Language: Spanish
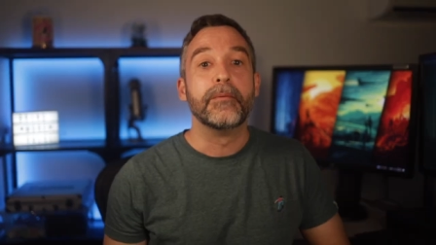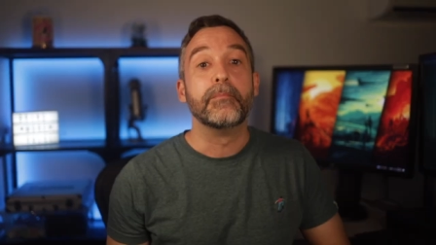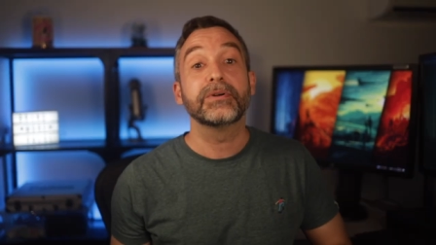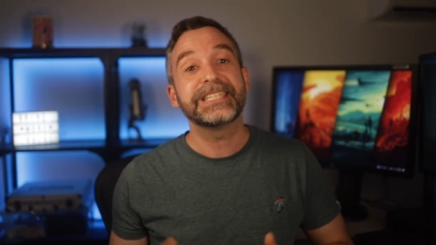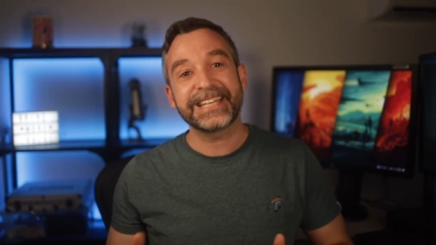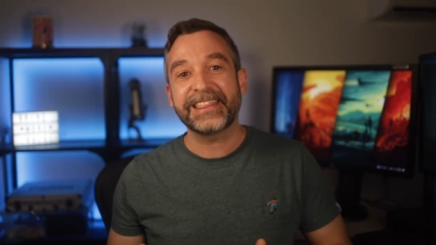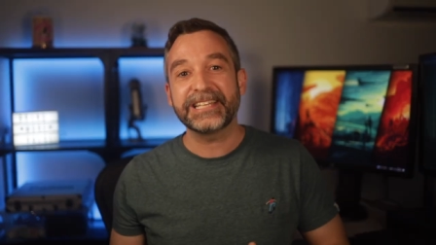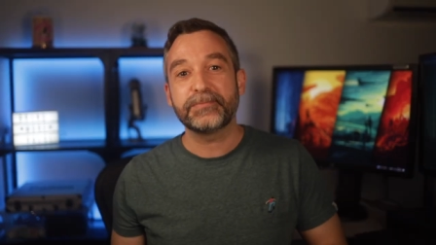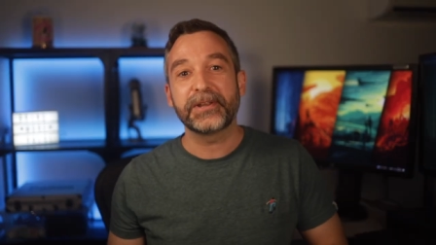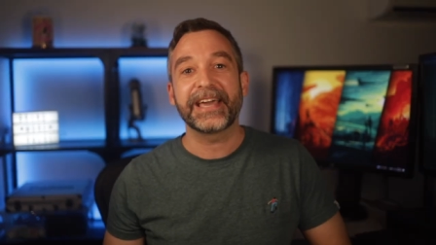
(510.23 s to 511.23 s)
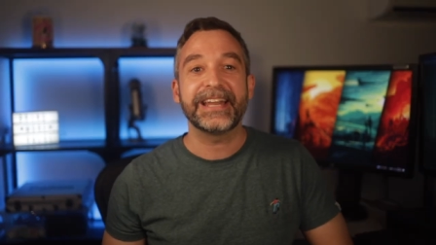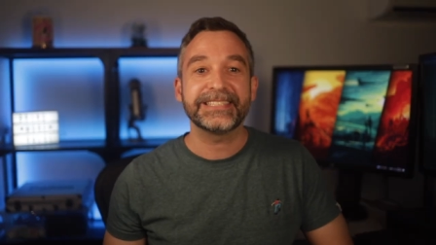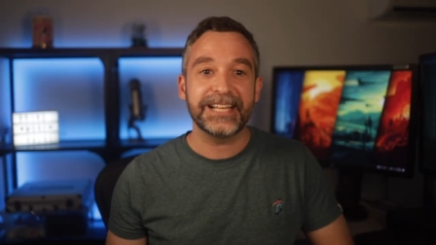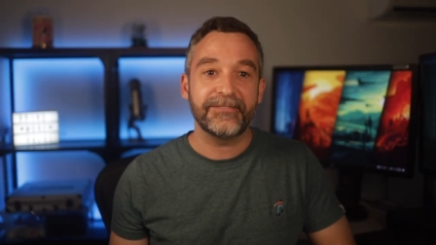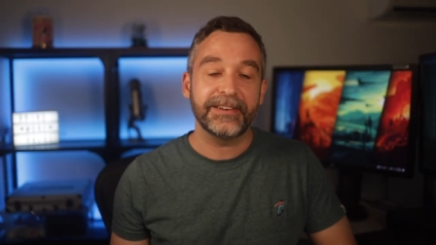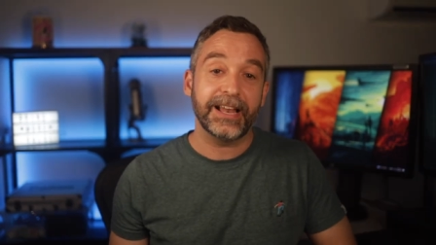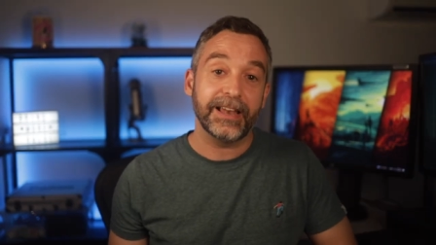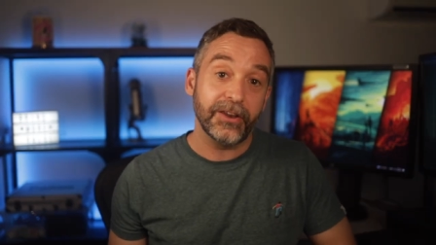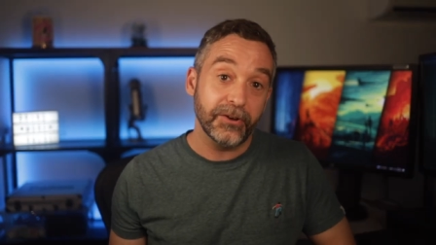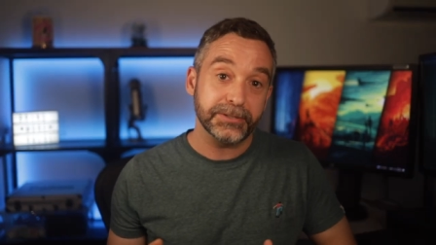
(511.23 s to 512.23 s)
Muchas gracias por llegar hasta el final.
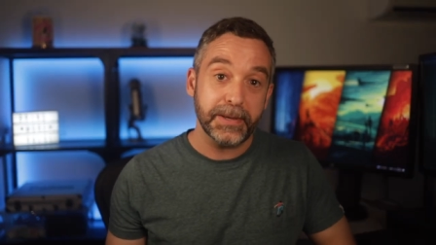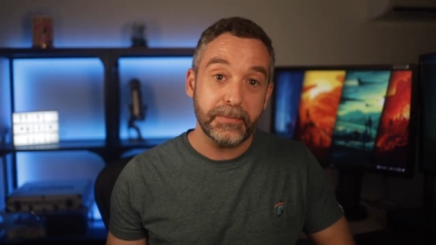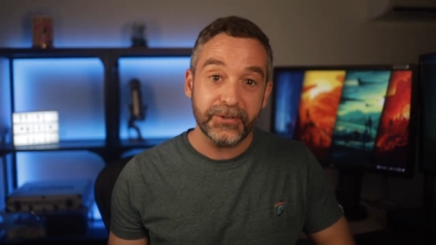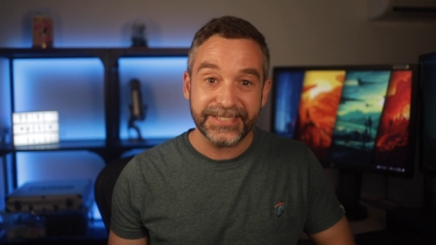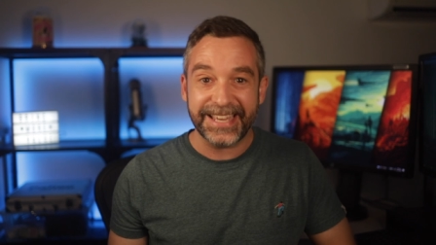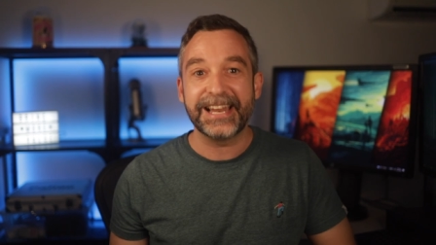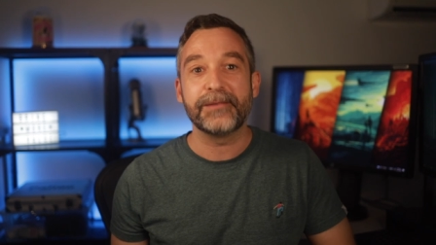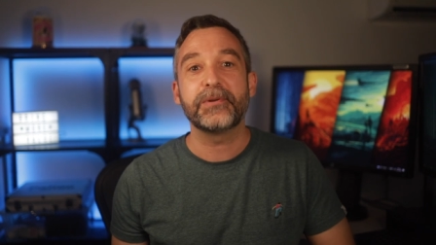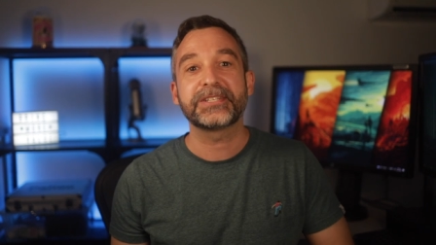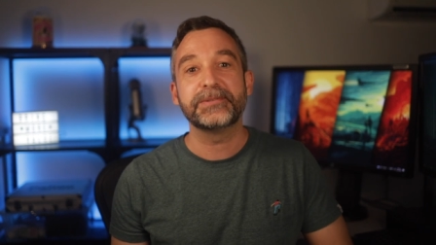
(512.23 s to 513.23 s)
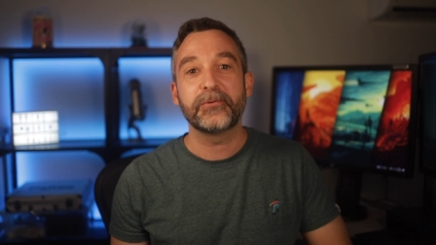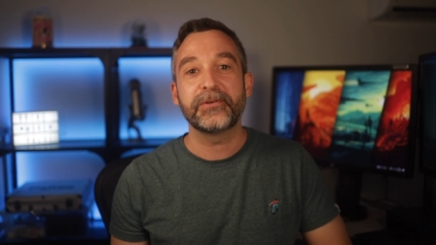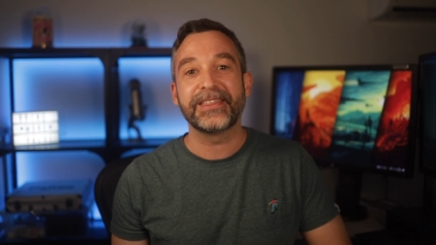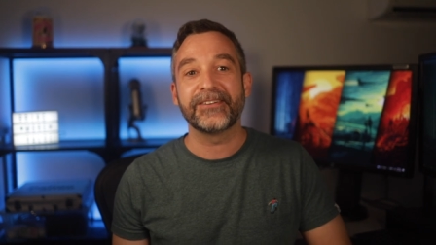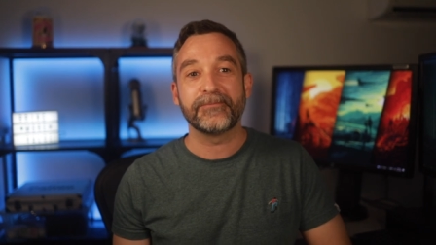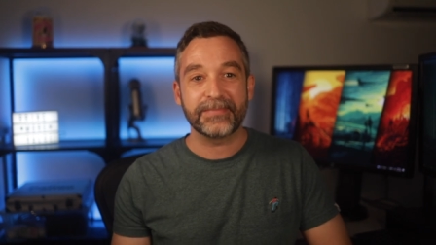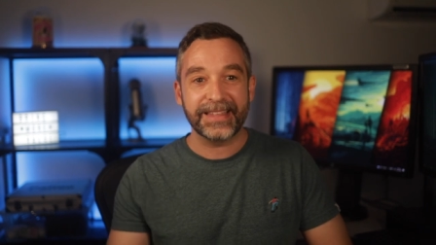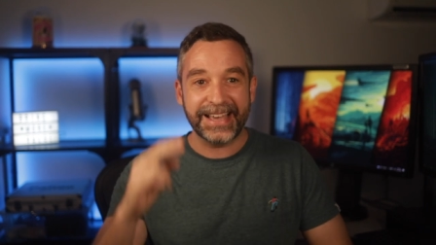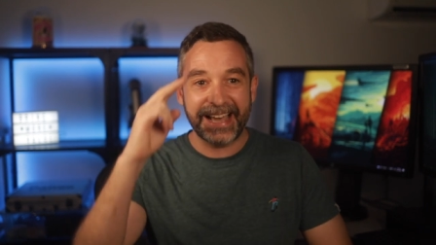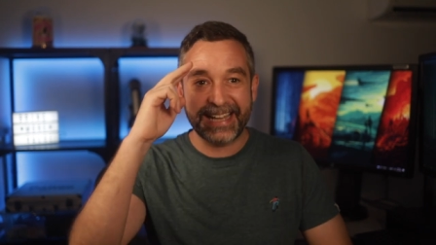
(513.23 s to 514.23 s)
Nos vemos en el próximo vídeo.
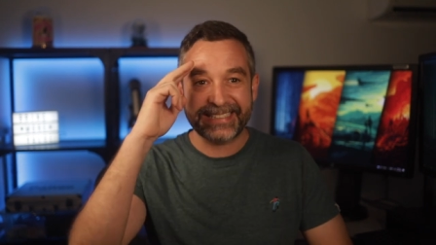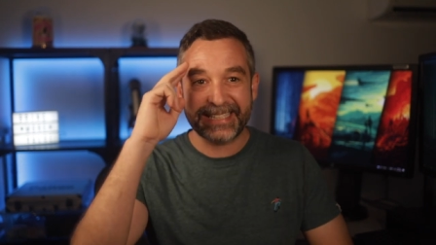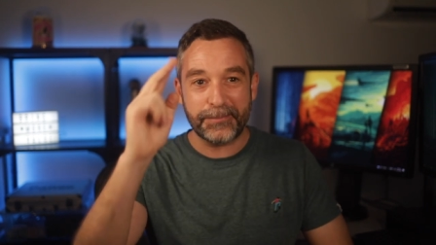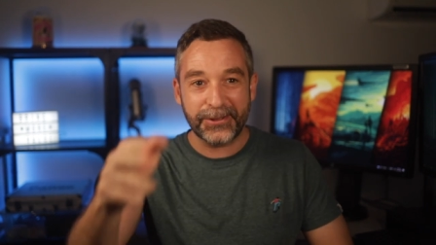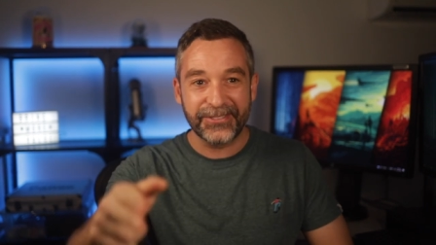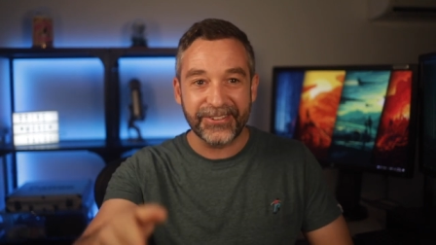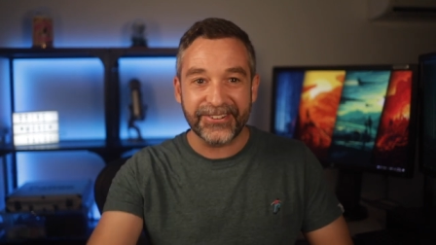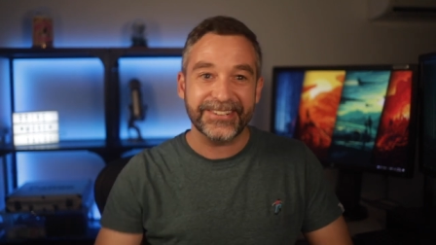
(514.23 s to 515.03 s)
¡Hasta pronto!